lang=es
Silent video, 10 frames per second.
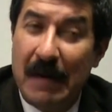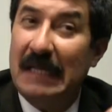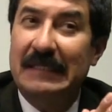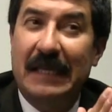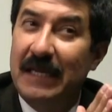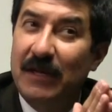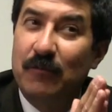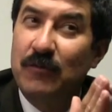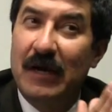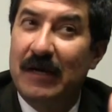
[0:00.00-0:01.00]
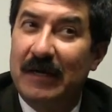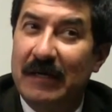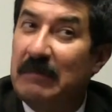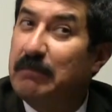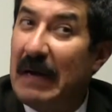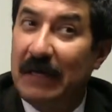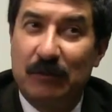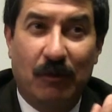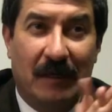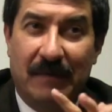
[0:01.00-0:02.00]
va a tener un
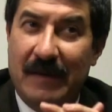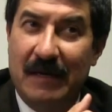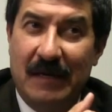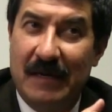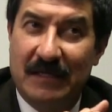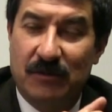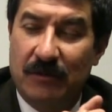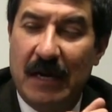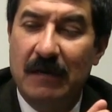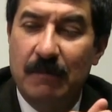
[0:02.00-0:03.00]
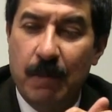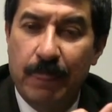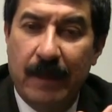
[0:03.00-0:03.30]
impacto a nivel nacional